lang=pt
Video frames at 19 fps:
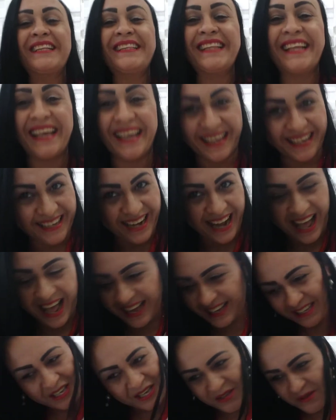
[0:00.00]
negra,
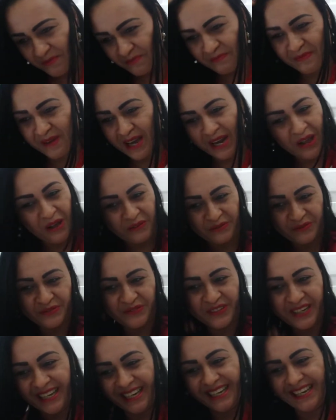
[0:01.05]
que
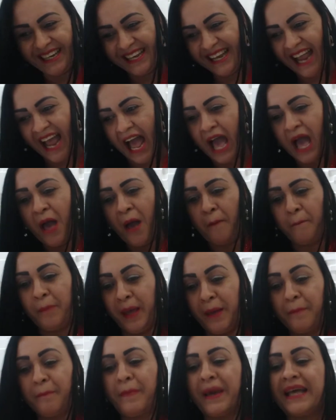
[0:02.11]
maravilha!
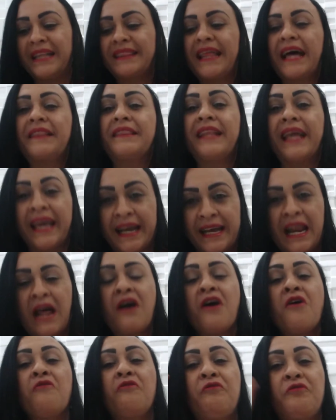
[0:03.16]
Pimenta negra,
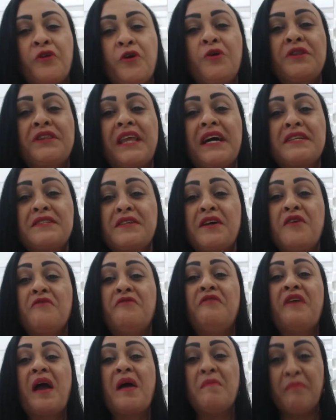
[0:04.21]
frutas
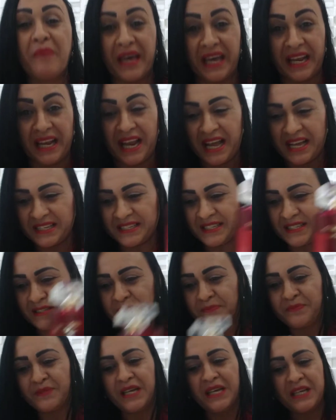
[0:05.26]
vermelhas.
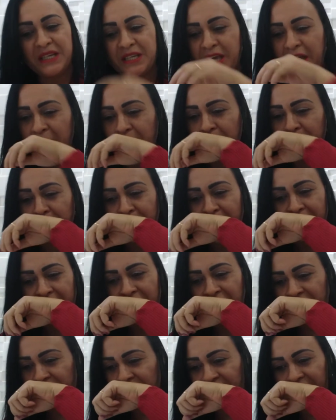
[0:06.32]
Que
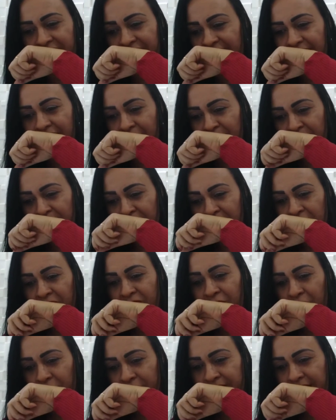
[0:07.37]
maravilha!
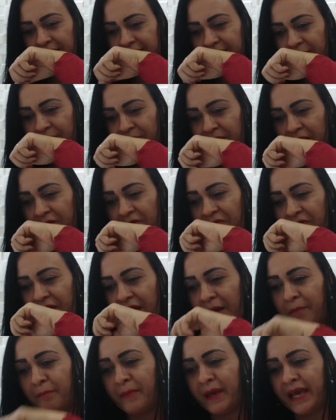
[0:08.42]
Frutas
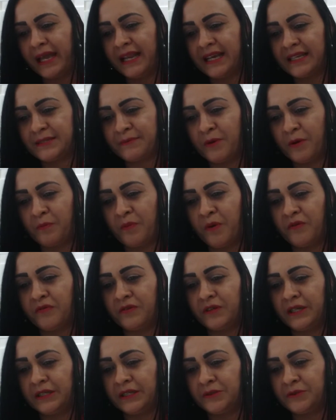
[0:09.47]
vermelhas, meu povo
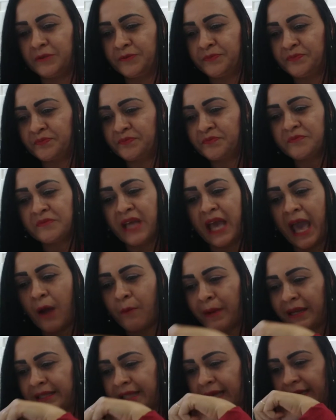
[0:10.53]
lindo. É
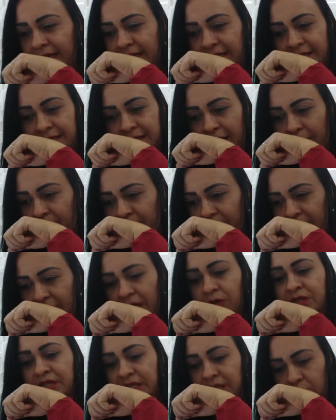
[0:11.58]
uma delícia.
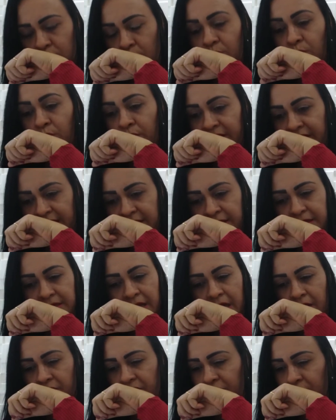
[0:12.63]
Eu sinto muitas
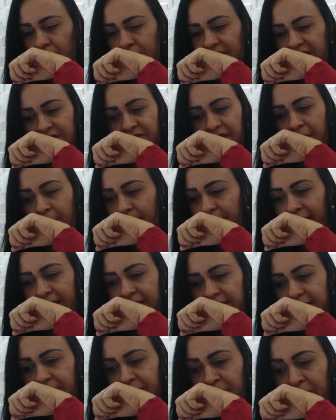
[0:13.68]
frutas
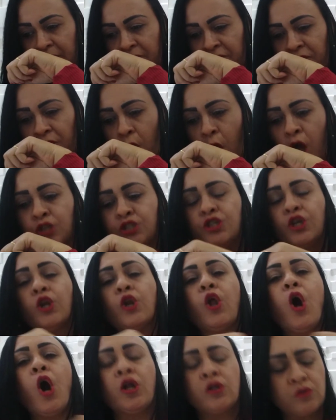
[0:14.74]
vermelhas. Flor de
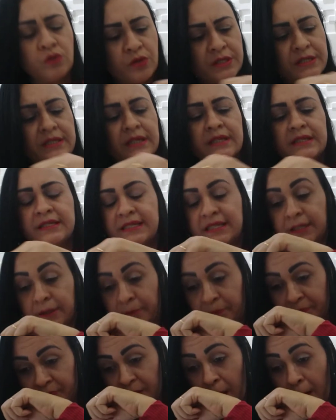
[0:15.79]
lótus,
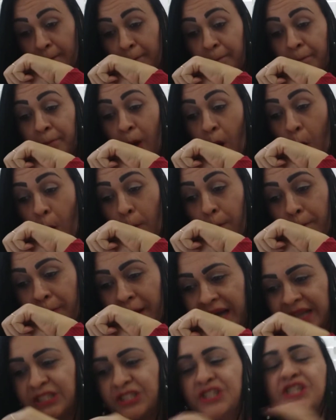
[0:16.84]
sim.
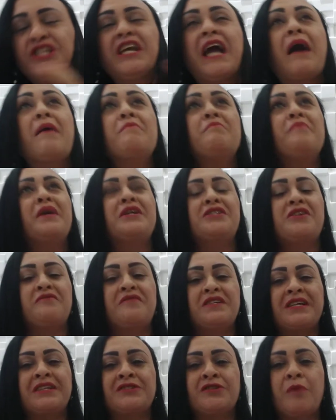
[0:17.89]
Polpa de ameixa.
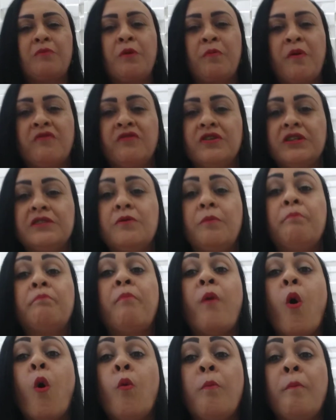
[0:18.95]
Veja só, meu povo lindo.
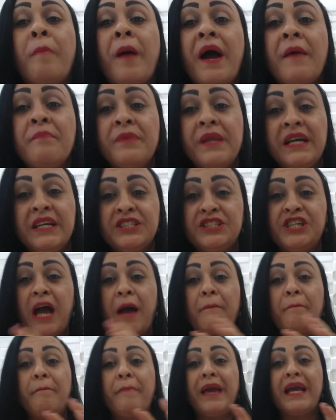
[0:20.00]
Polpa de
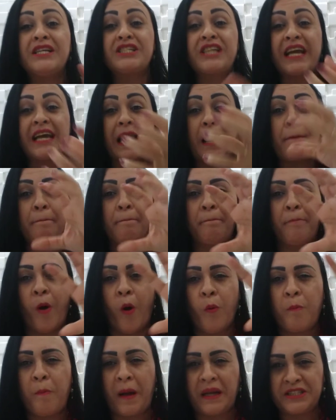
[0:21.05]
ameixa. Aquela
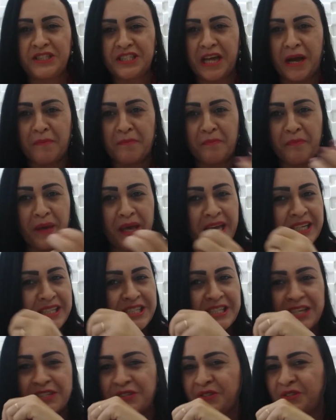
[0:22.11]
polpa de
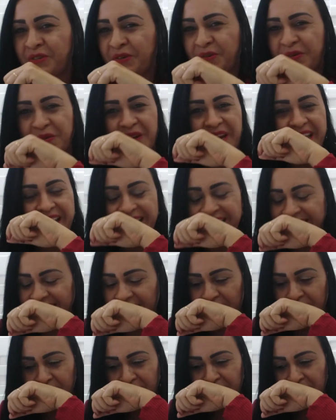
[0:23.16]
ameixa suculenta,